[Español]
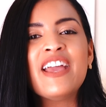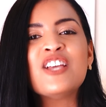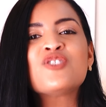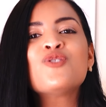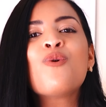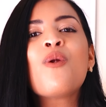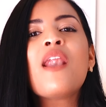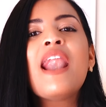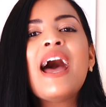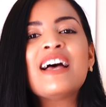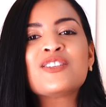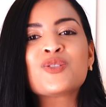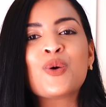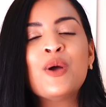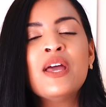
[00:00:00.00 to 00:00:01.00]
es un
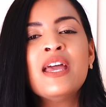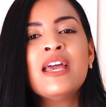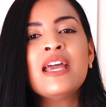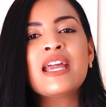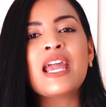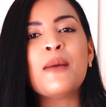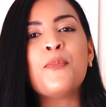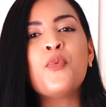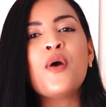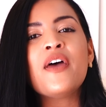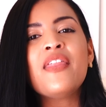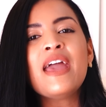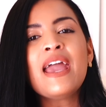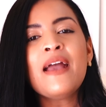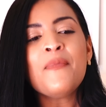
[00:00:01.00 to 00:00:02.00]
lazo que
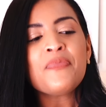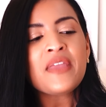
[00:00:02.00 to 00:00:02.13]
puede